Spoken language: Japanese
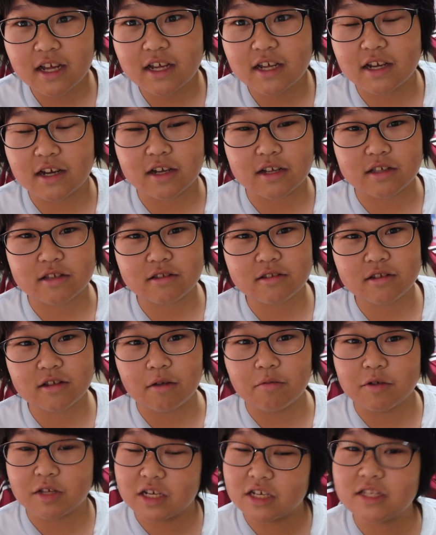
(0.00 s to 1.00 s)
いや、
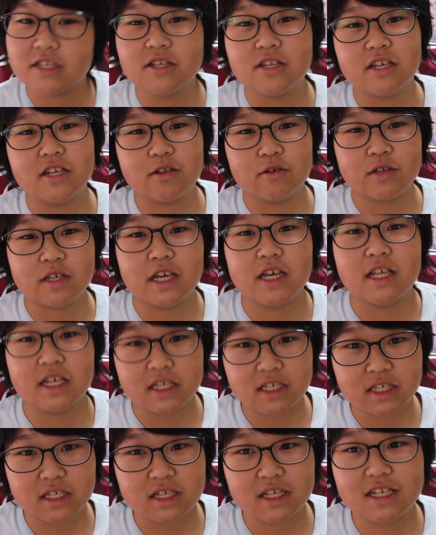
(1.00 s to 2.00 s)
多分ディズニーのせい
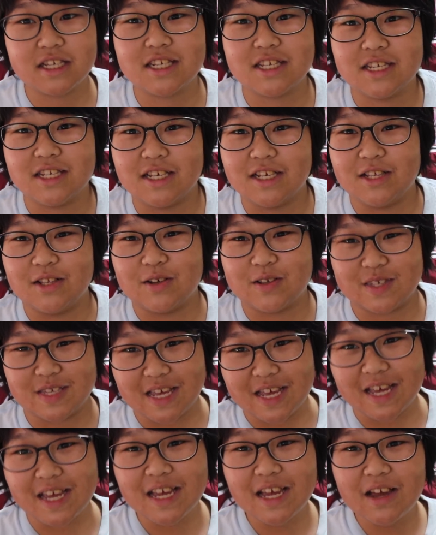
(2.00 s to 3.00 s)
です。ディズニーの
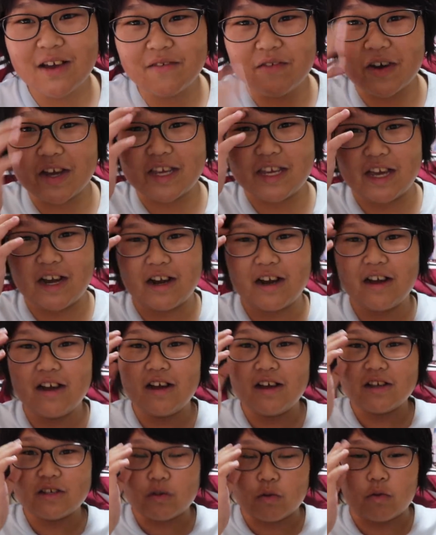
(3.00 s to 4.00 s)
せい。まあいいや。
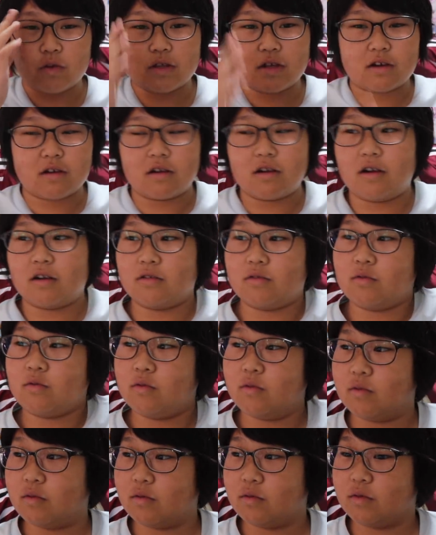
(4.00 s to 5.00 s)
そう、だからあの、
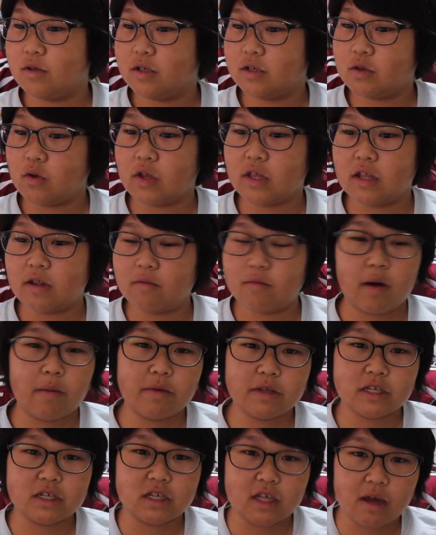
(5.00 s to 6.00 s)
ほー、そうやってね、まあ
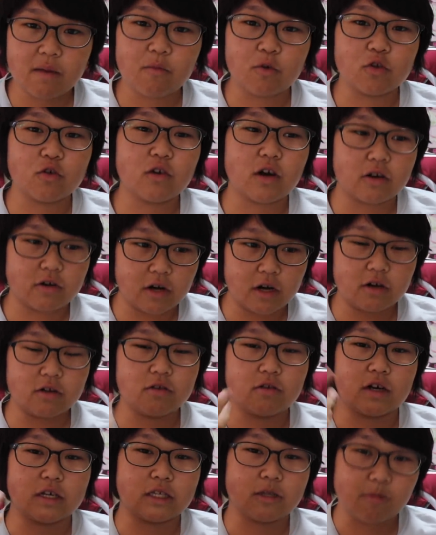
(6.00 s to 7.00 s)
別にね、物がくれ
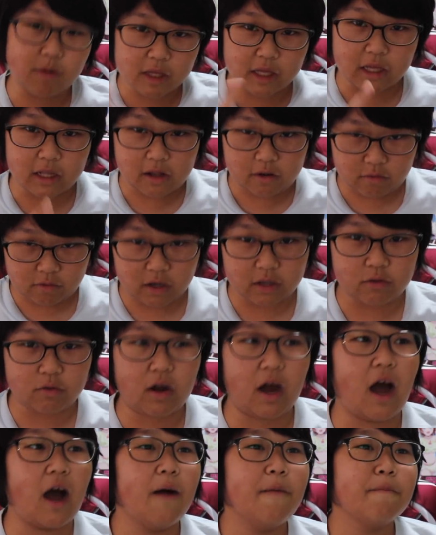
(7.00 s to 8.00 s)
るのが全てなのかと
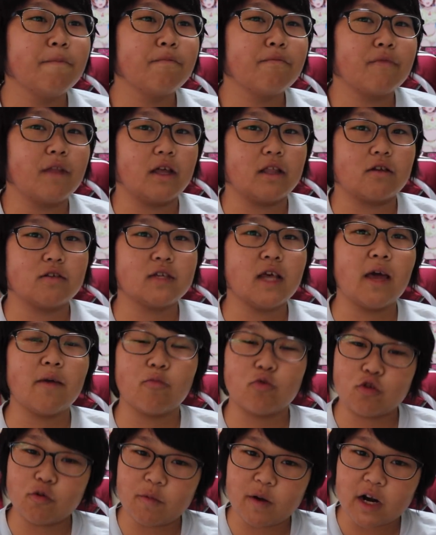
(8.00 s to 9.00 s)
か、なんだろう、
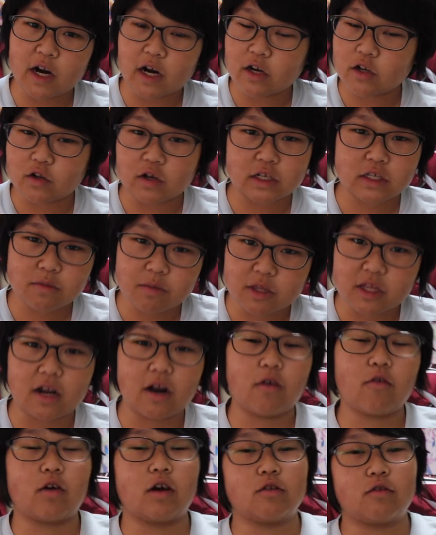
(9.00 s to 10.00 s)
サイン求められるのが全て
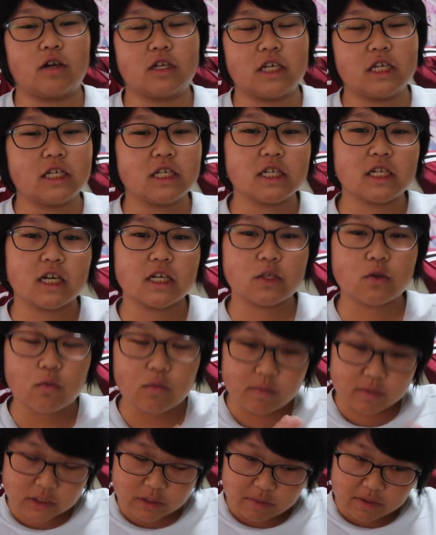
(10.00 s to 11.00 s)
なのかとか、写真がそ
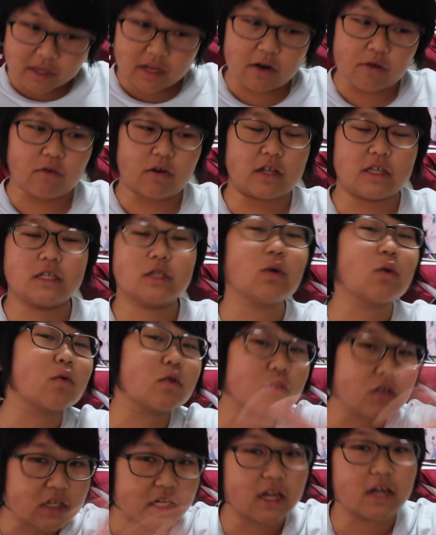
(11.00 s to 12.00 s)
う全てなのかって、そういう
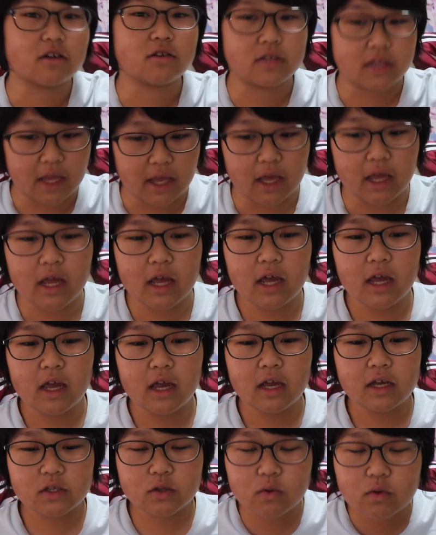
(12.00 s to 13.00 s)
ことじゃなくて、
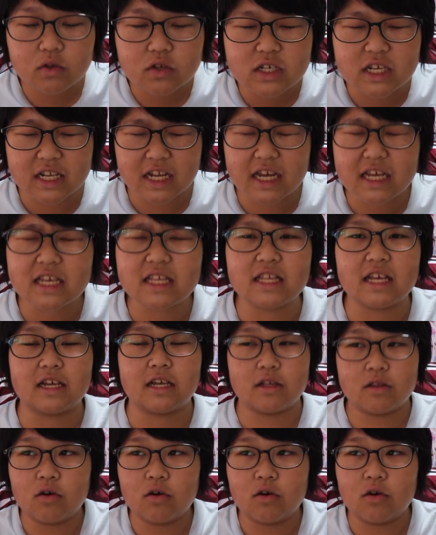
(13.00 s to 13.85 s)
そういうことじゃないんだけ